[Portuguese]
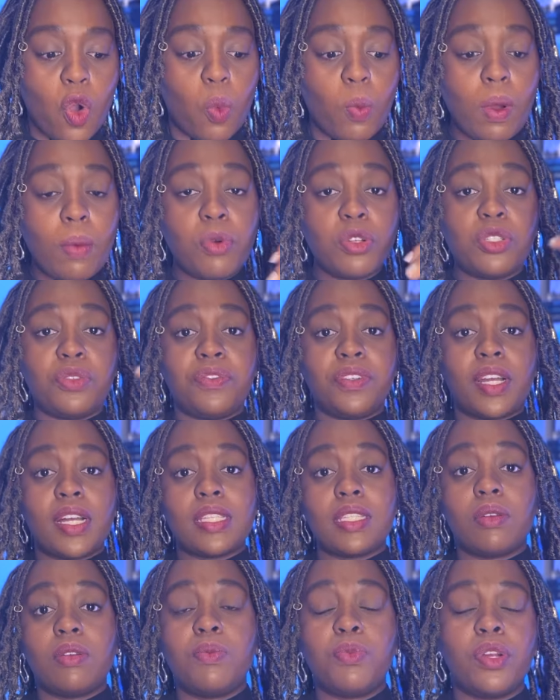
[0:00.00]
Uma
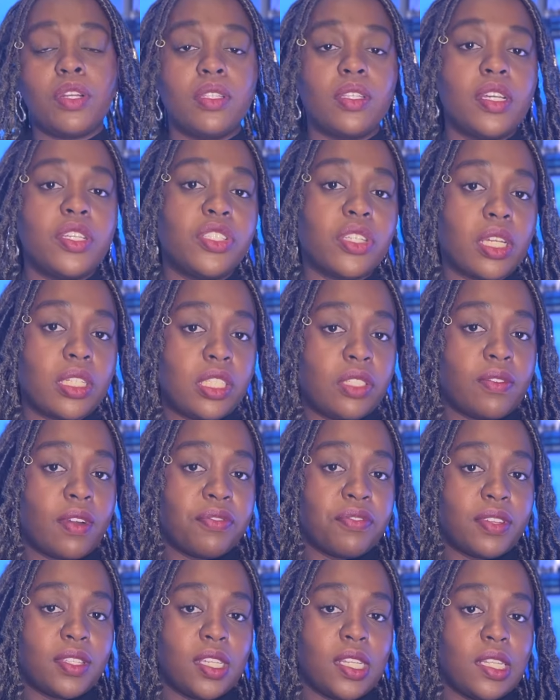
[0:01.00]
modificação importante que a gente vai
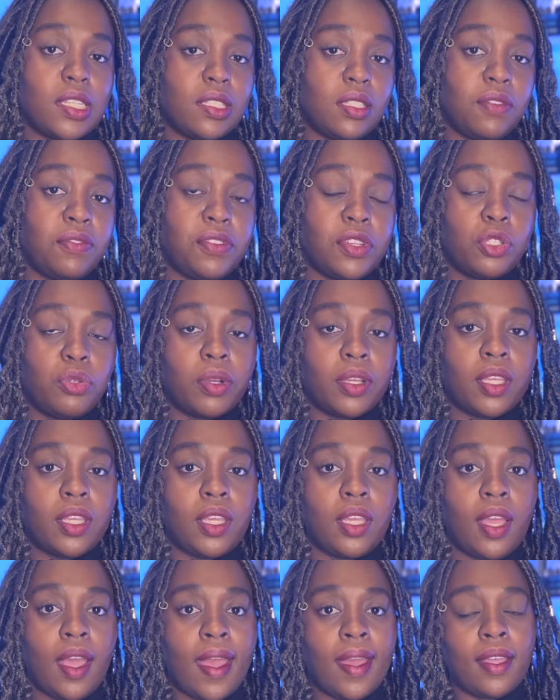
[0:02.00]
fazer nesse vídeo
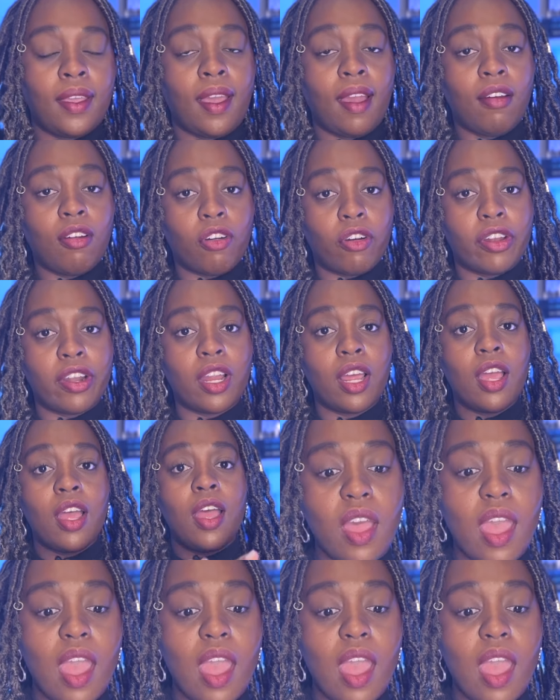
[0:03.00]
aqui é que agora